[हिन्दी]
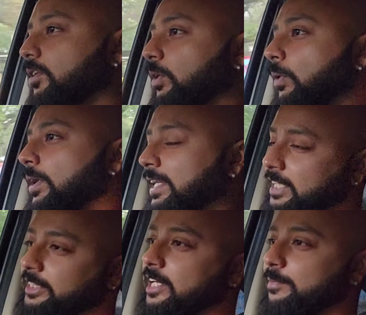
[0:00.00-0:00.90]
तो
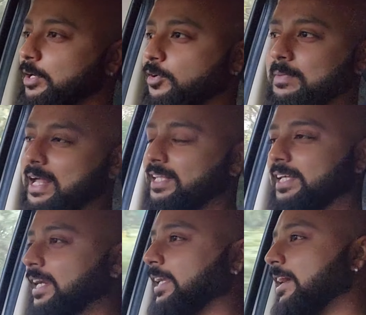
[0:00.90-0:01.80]
इनिशियली मेरे को
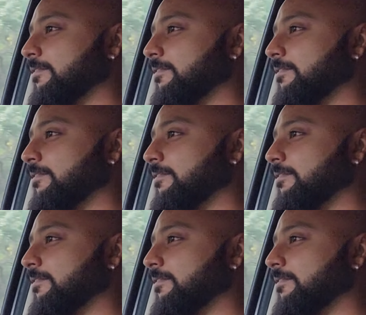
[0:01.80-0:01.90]
12-13 की